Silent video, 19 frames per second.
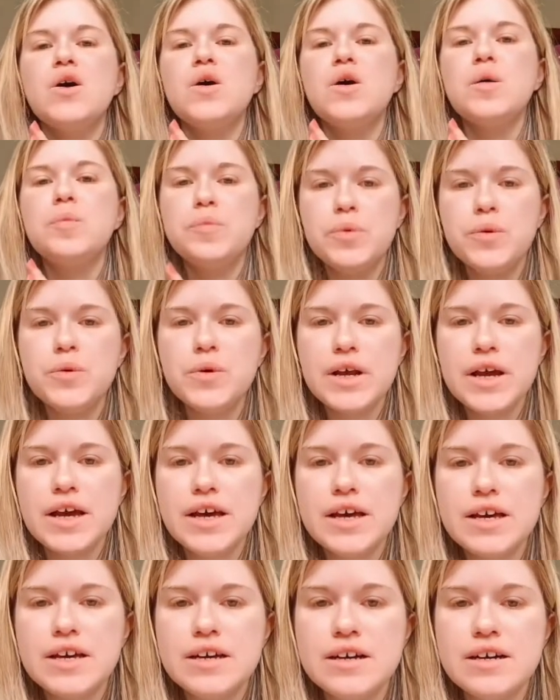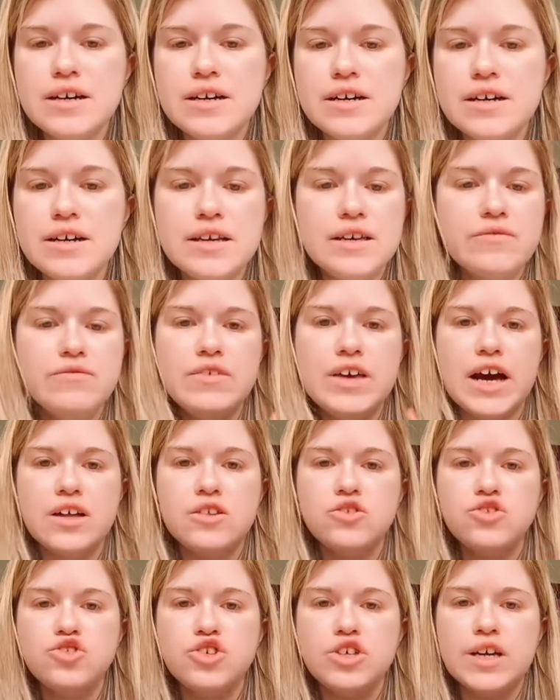oppure eh,
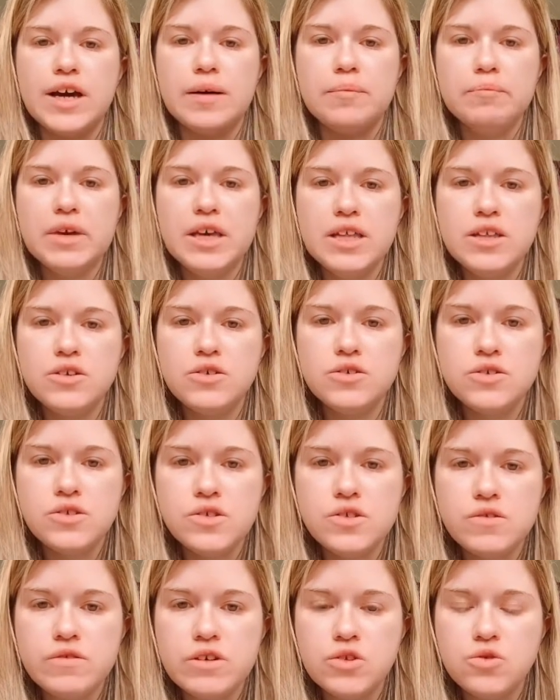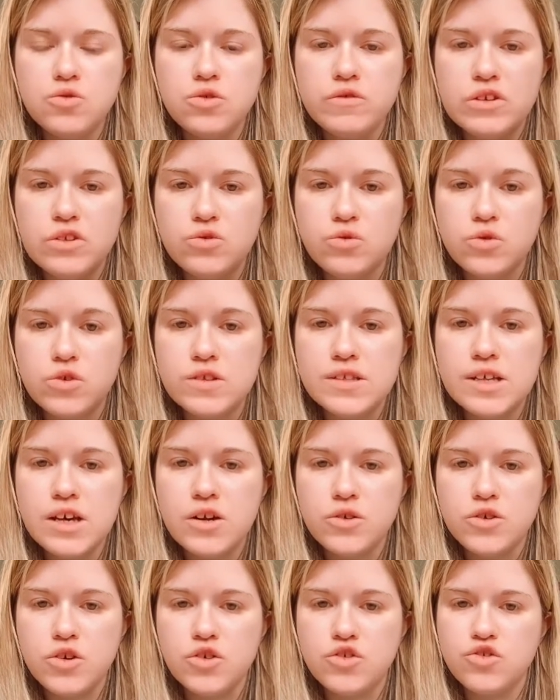inviandoci a
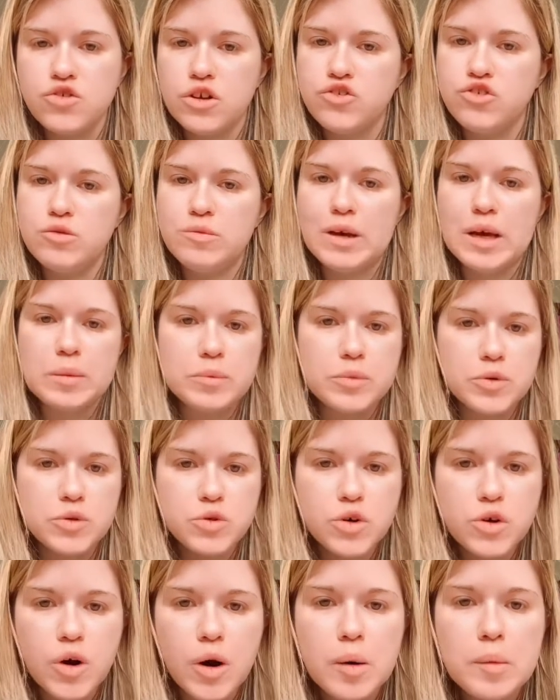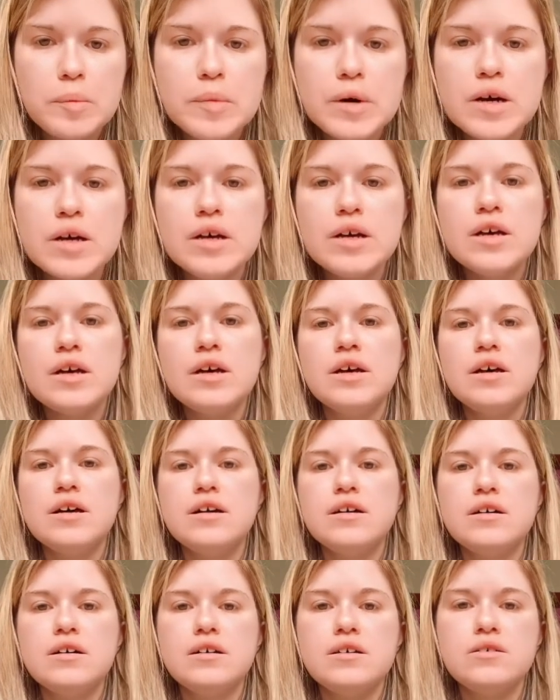minions21110-gmail.com
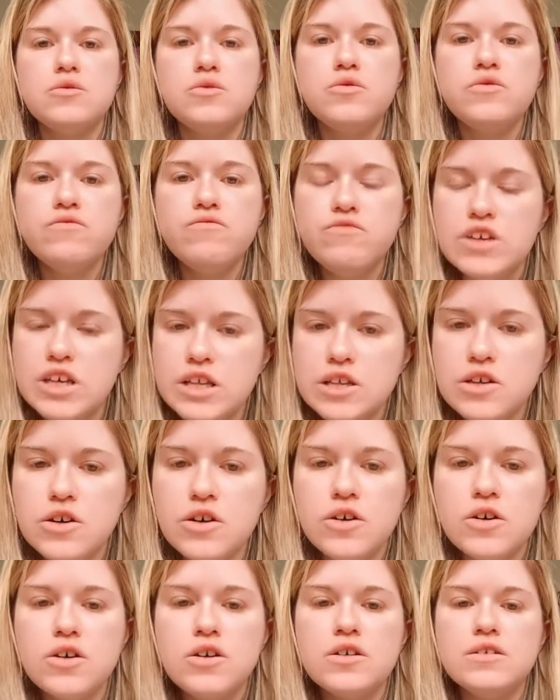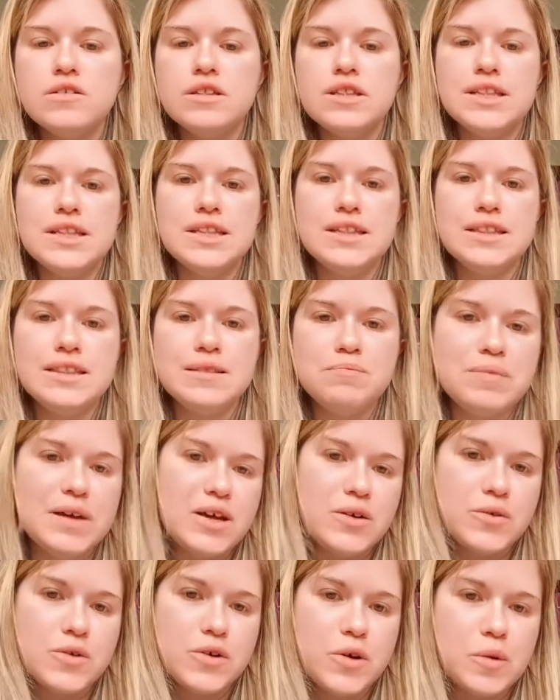eh, un video
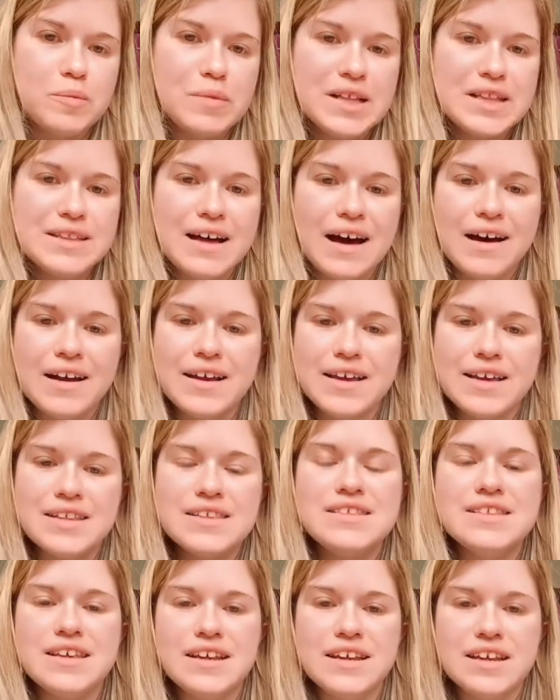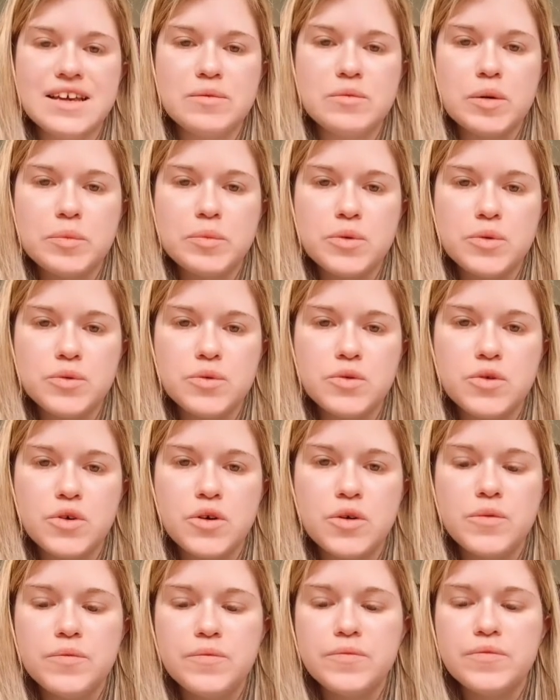per un commentare che inseriremo
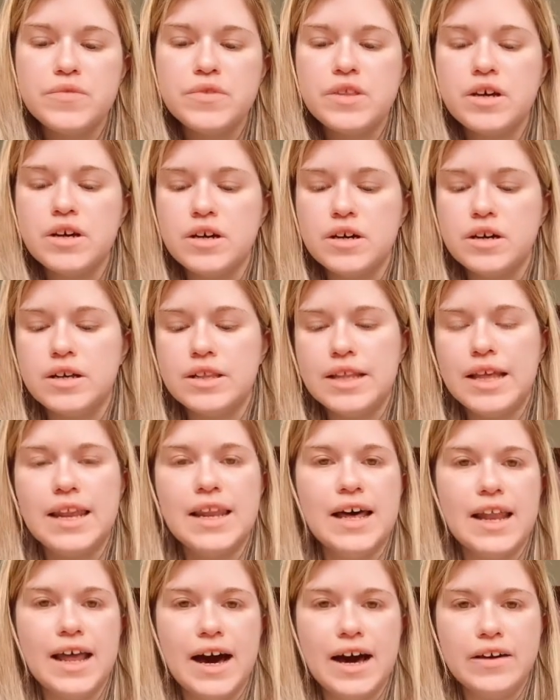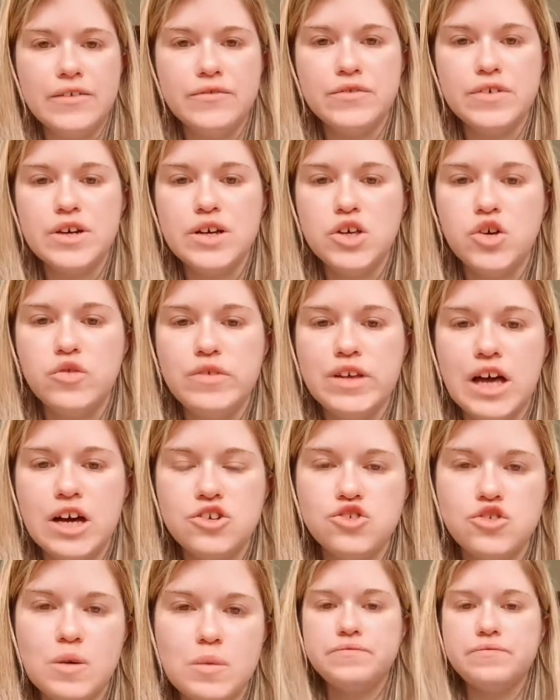appunto eh, nella live. Io vi
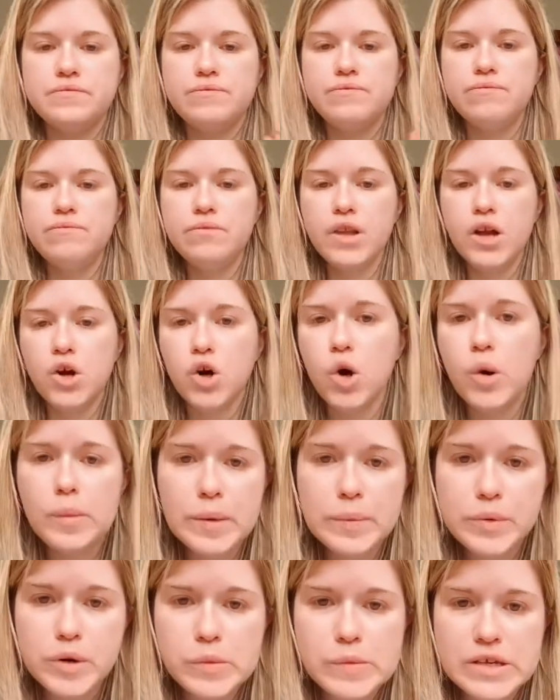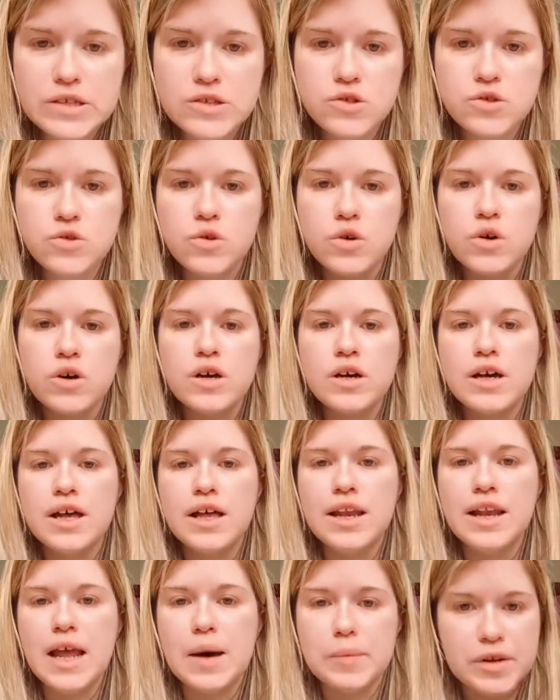lascio come promesso
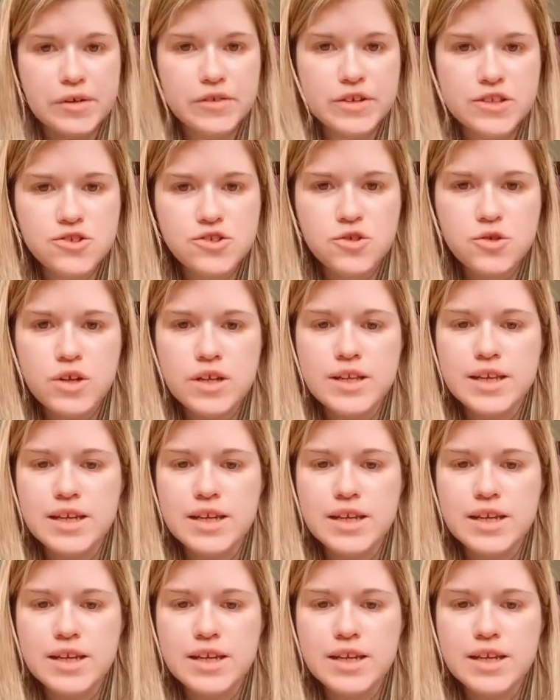la prefazione